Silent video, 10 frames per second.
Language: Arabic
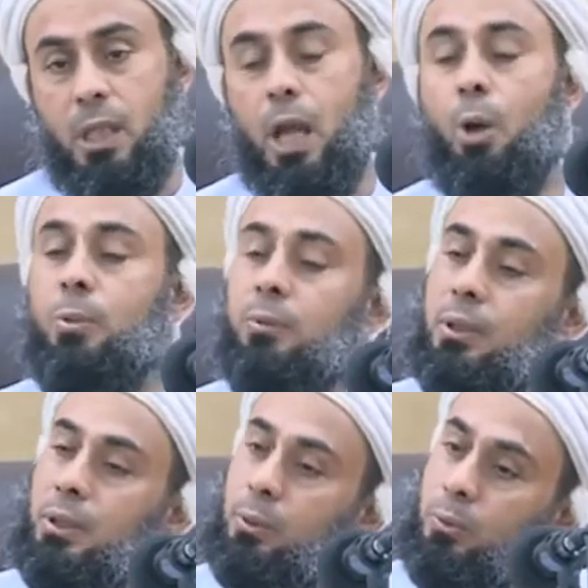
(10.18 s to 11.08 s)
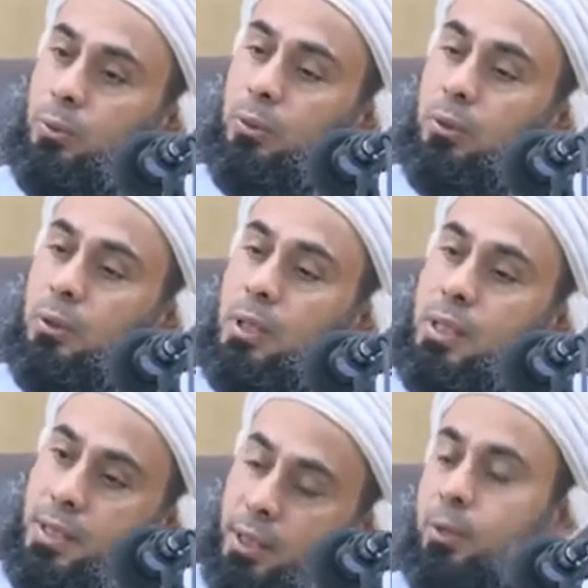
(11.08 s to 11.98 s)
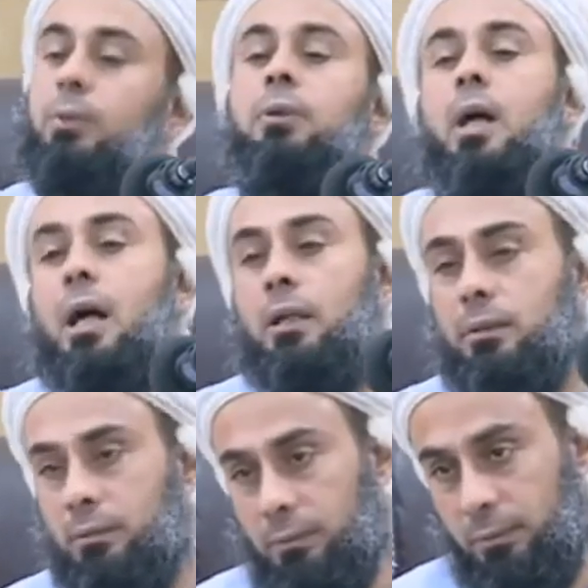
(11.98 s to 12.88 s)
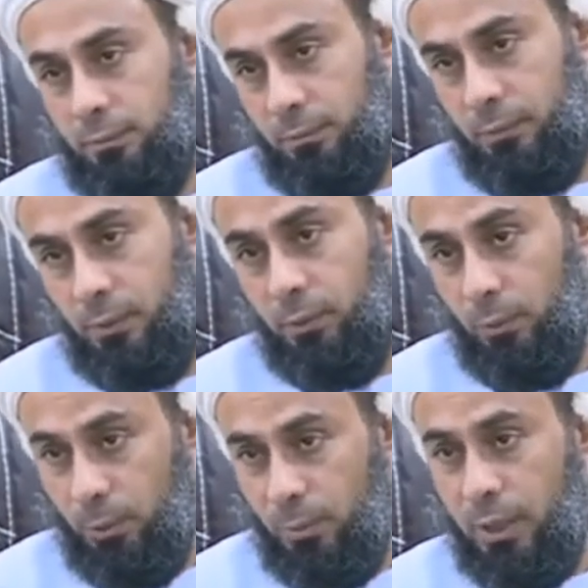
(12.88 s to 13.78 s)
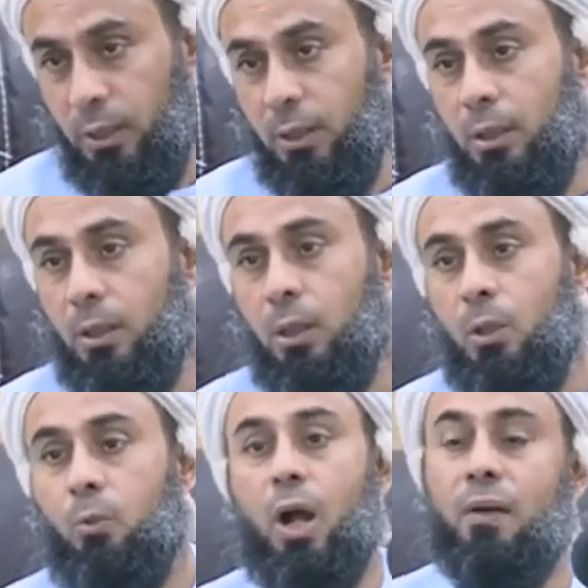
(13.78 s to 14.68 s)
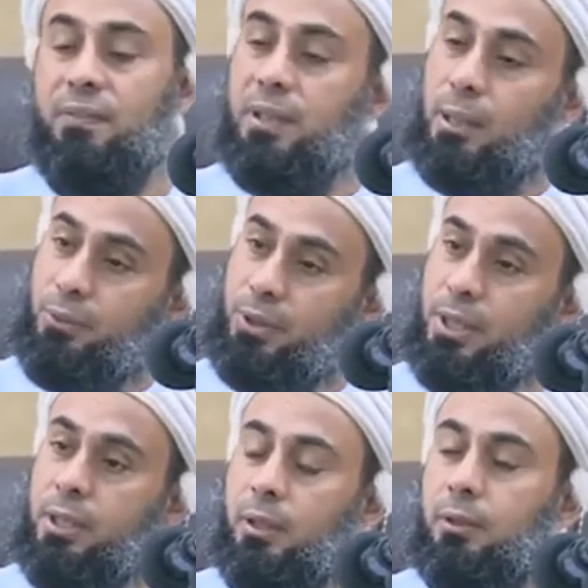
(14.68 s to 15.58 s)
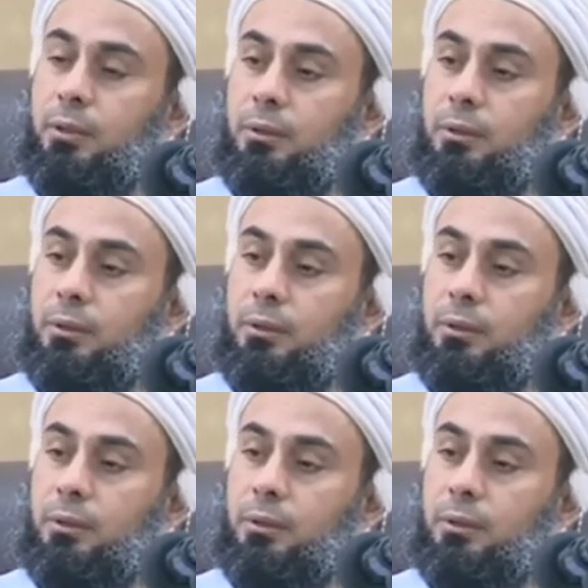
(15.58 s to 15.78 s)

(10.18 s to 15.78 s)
أو ممكن نقول ذكر الله عموما وأفضل الذكر